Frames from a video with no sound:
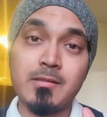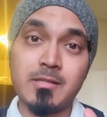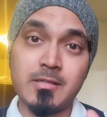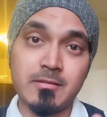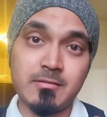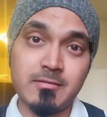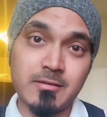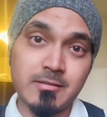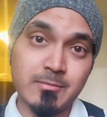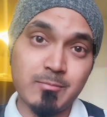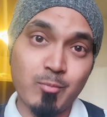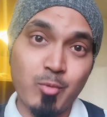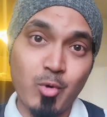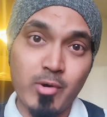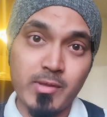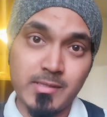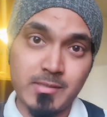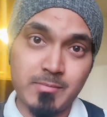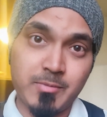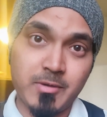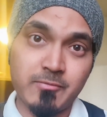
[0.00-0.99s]
সেদাত
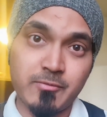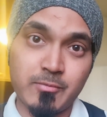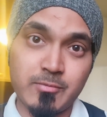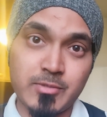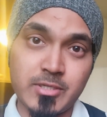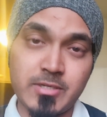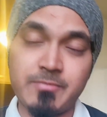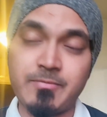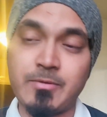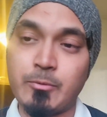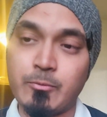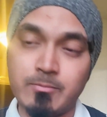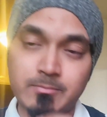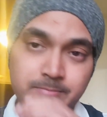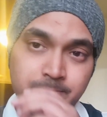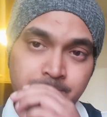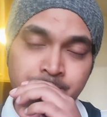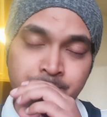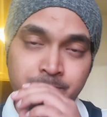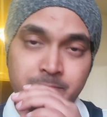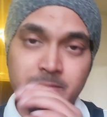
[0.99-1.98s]
বজ এ পারফিউমটা রিভিউ
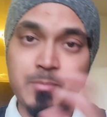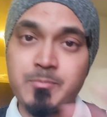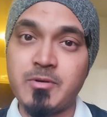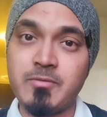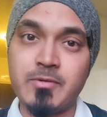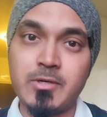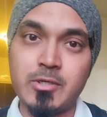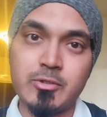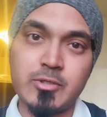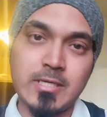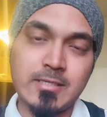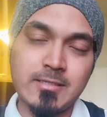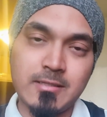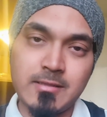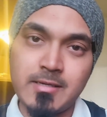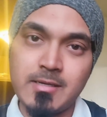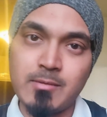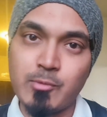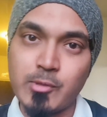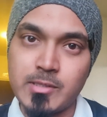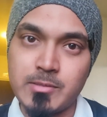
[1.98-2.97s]
আপনার ভিডিও টাইটেল
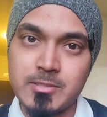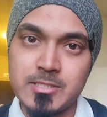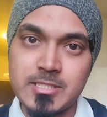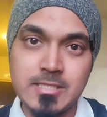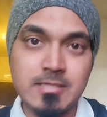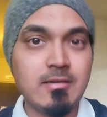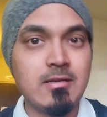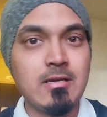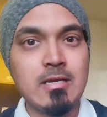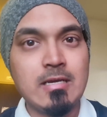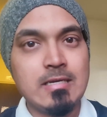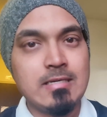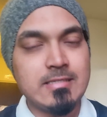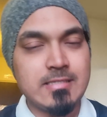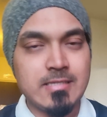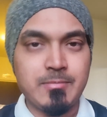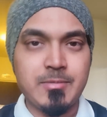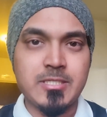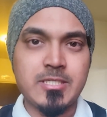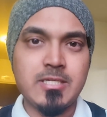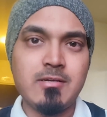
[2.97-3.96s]
দেখে বুঝতে পারছেন
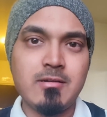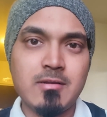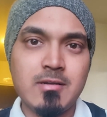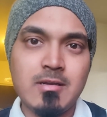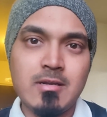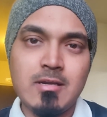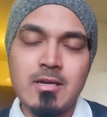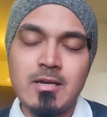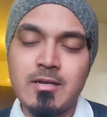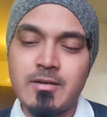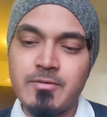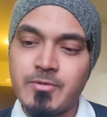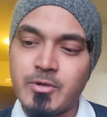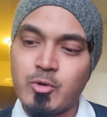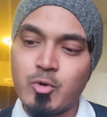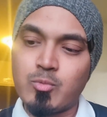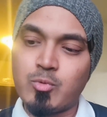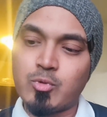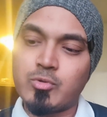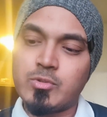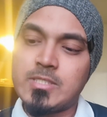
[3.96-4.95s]
যে আমি এটা রিভিউ
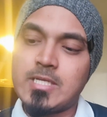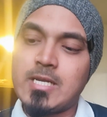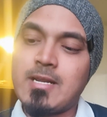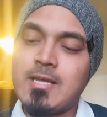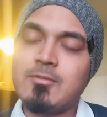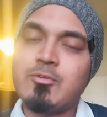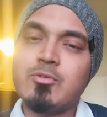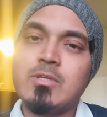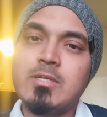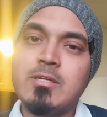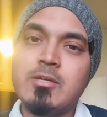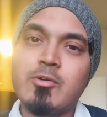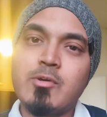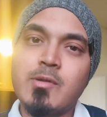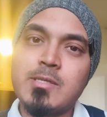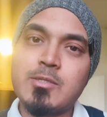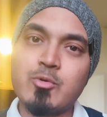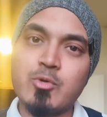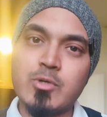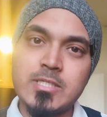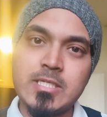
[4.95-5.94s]
করবো তো যারা এতদিন
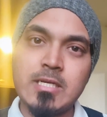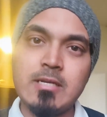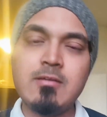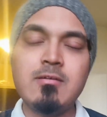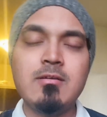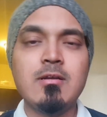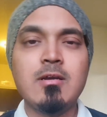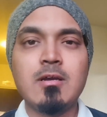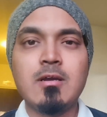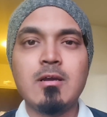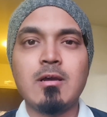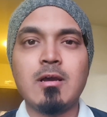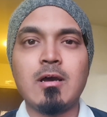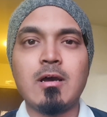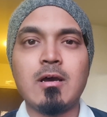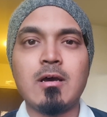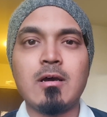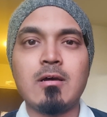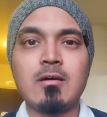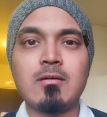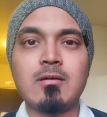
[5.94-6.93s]
রিকোয়েস্ট করেছিলেন
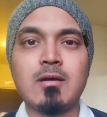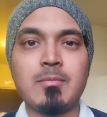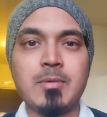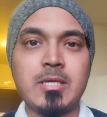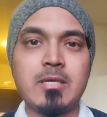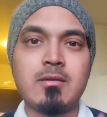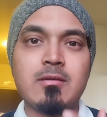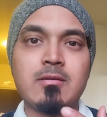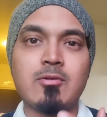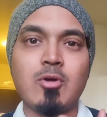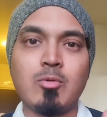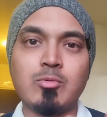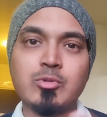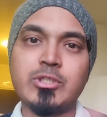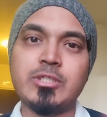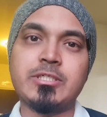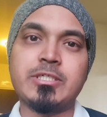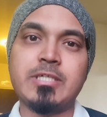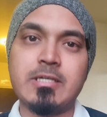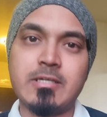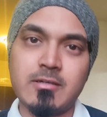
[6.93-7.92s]
আমি
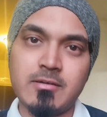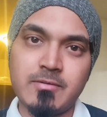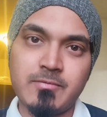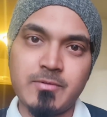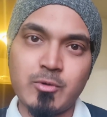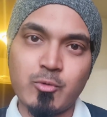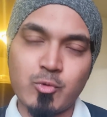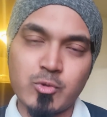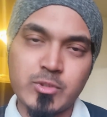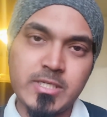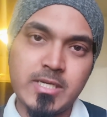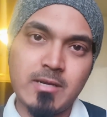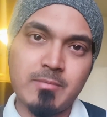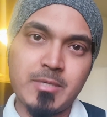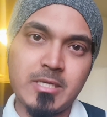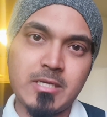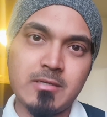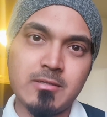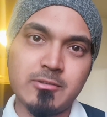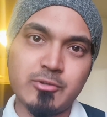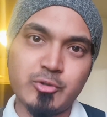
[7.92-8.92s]
অবশ্যই সেটা রিভিউ করছি
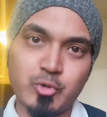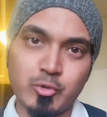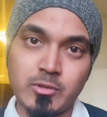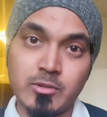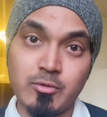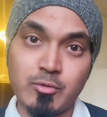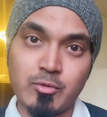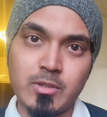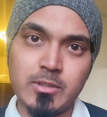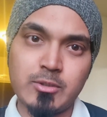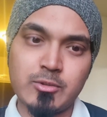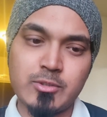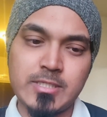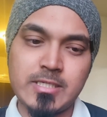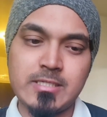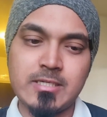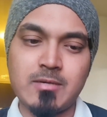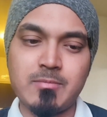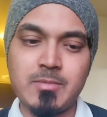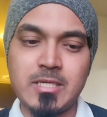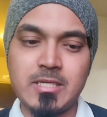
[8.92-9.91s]
আমি সত্যি দুঃখিত যে
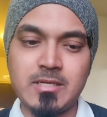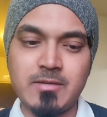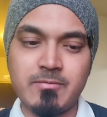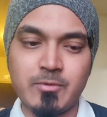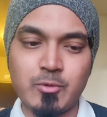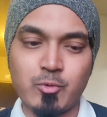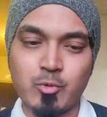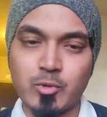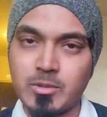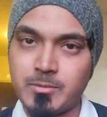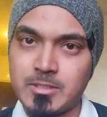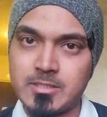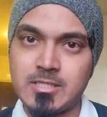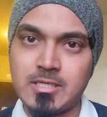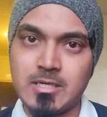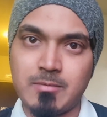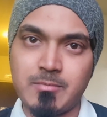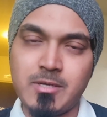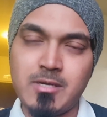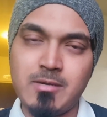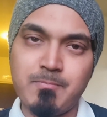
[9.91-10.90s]
এটা আমি রিভিউ করতে
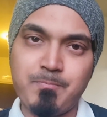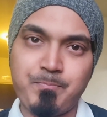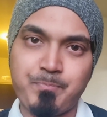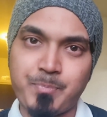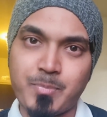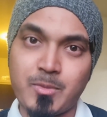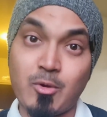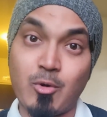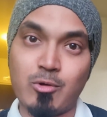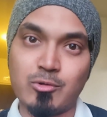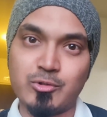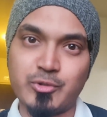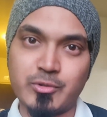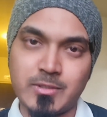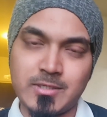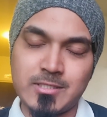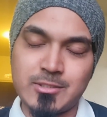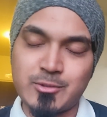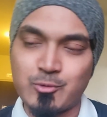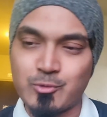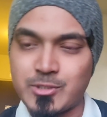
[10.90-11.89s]
পারছিলাম না
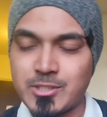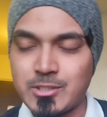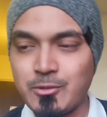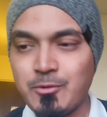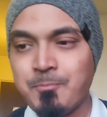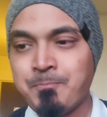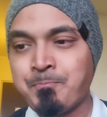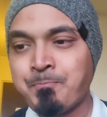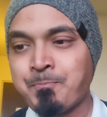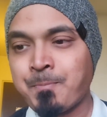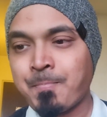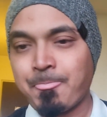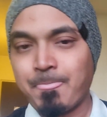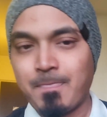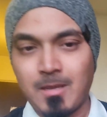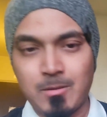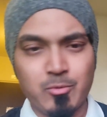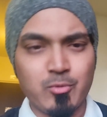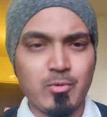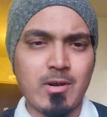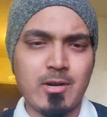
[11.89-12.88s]
অলসতা কাজ করছিল
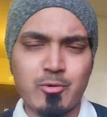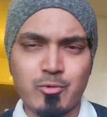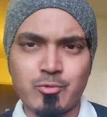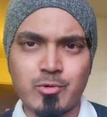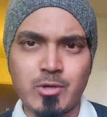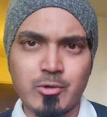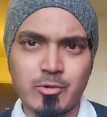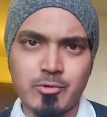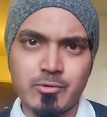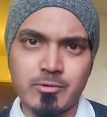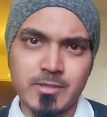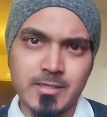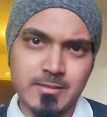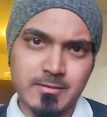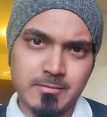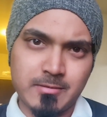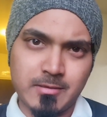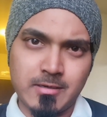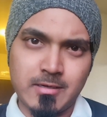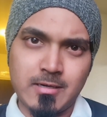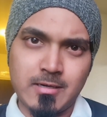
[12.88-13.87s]
এবং আরও অন্যান্য অনেক
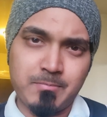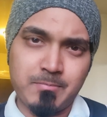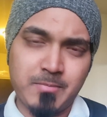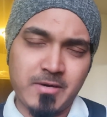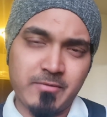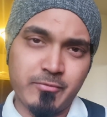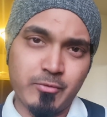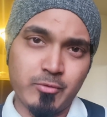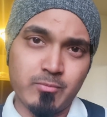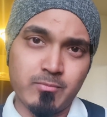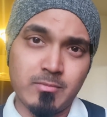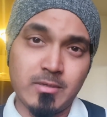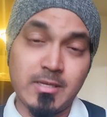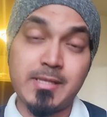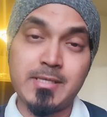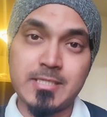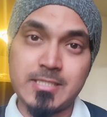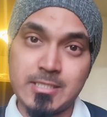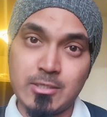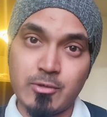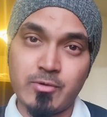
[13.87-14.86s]
পারফিউম
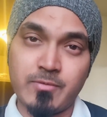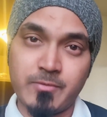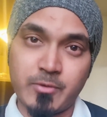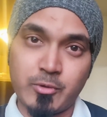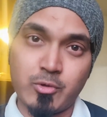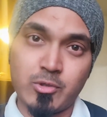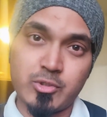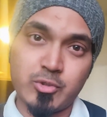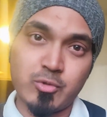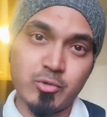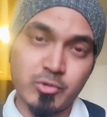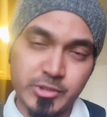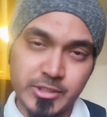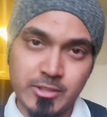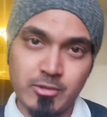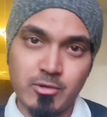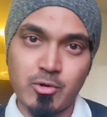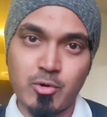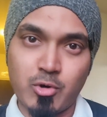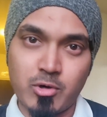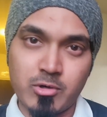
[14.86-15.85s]
লিস্টে ছিল রিভিউ করার জন্য তো
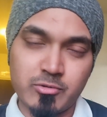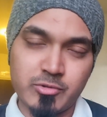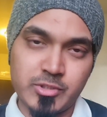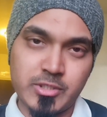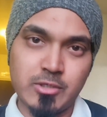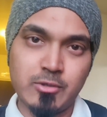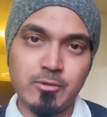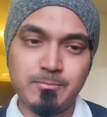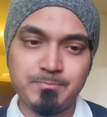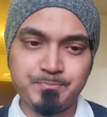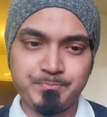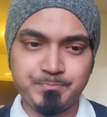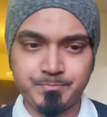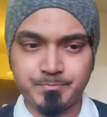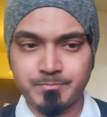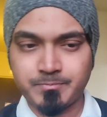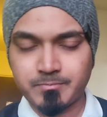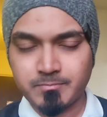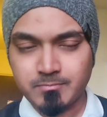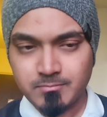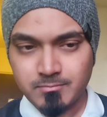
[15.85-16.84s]
সেগুলো করা হচ্ছিল
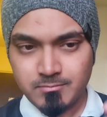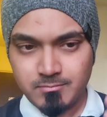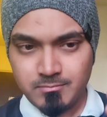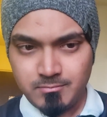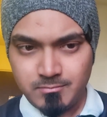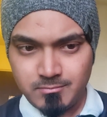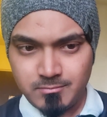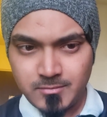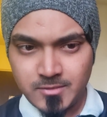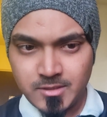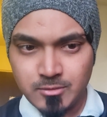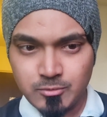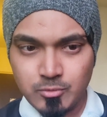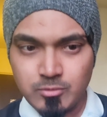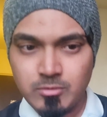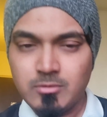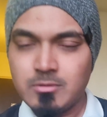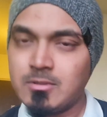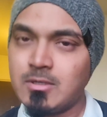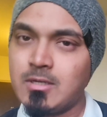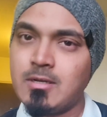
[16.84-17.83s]
তো
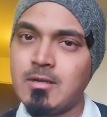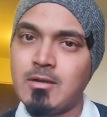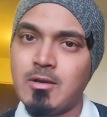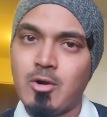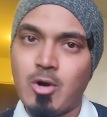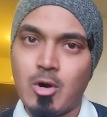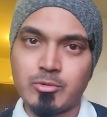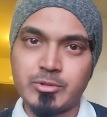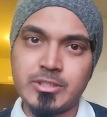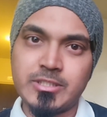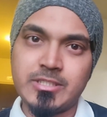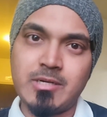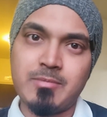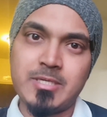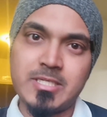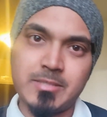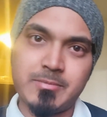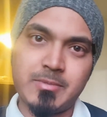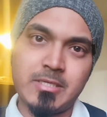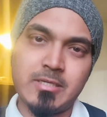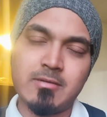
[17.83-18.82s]
অবশেষে আমি
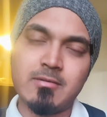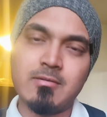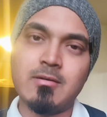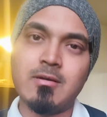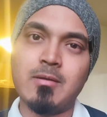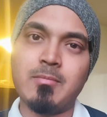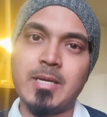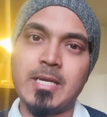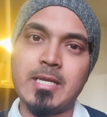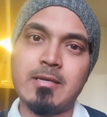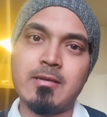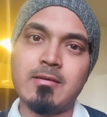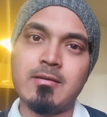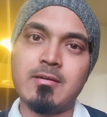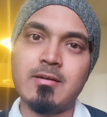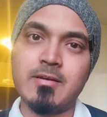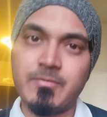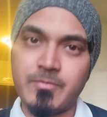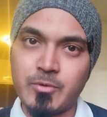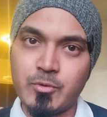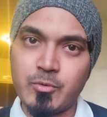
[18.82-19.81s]
এটা আমি মানে
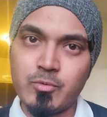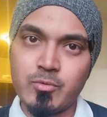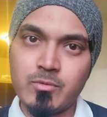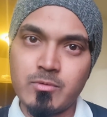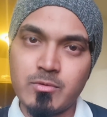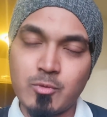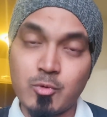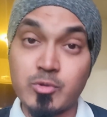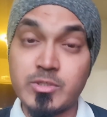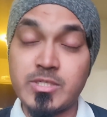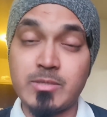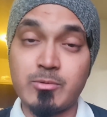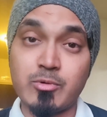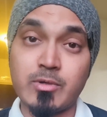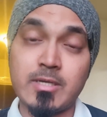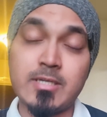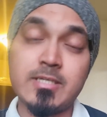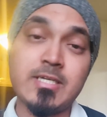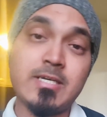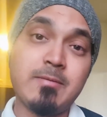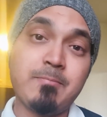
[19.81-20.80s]
রিভিউ করছি এবং
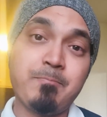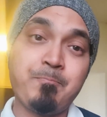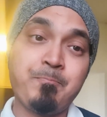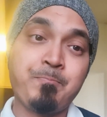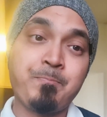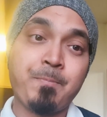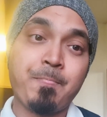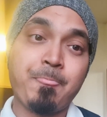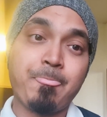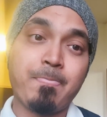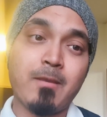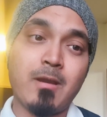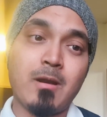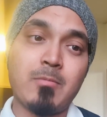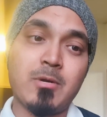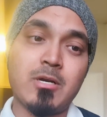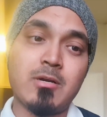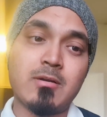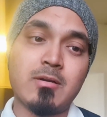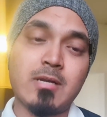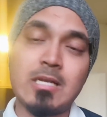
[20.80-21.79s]
এটা
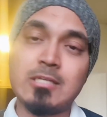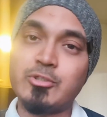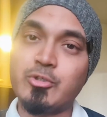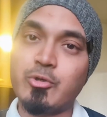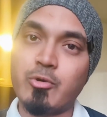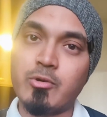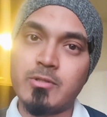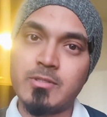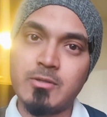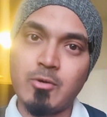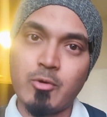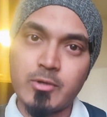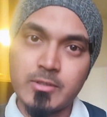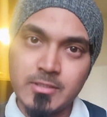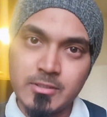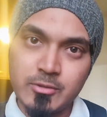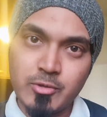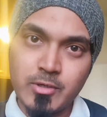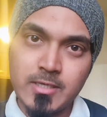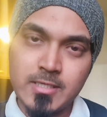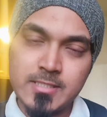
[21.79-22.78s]
আমার কালেকশন অনেক
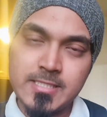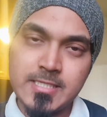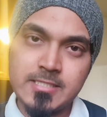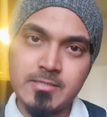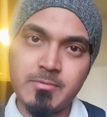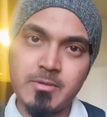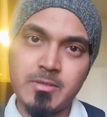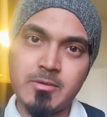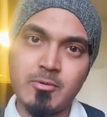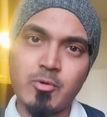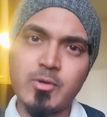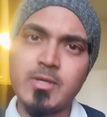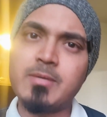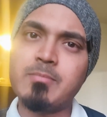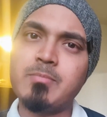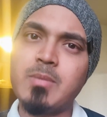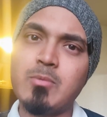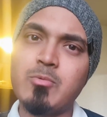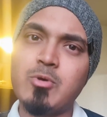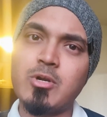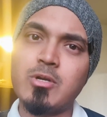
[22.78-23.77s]
অনেকদিন ধরে আছে এটা আমি অনেক
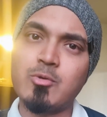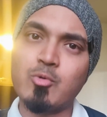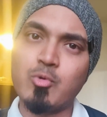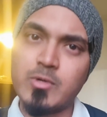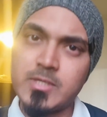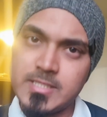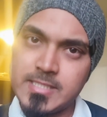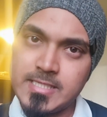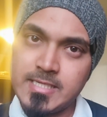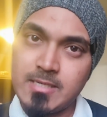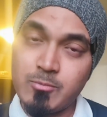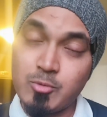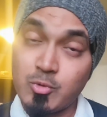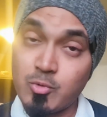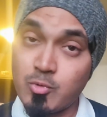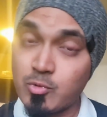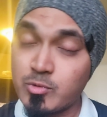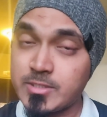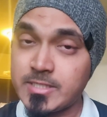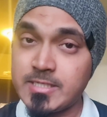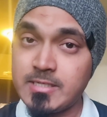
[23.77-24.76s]
ব্যবহার করেছি এবং
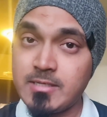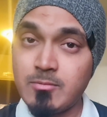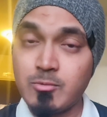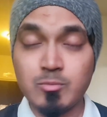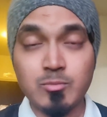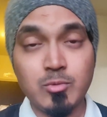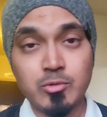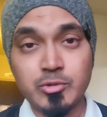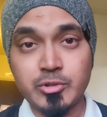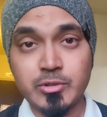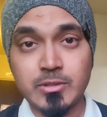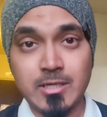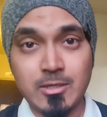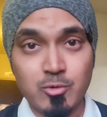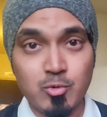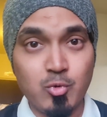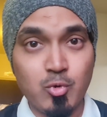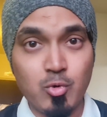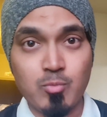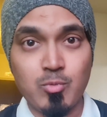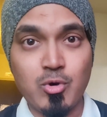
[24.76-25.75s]
করছি এবং ভবিষ্যতে
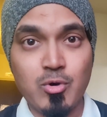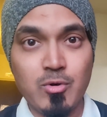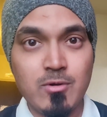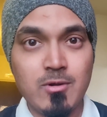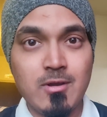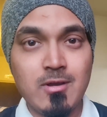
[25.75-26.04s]
আরও করব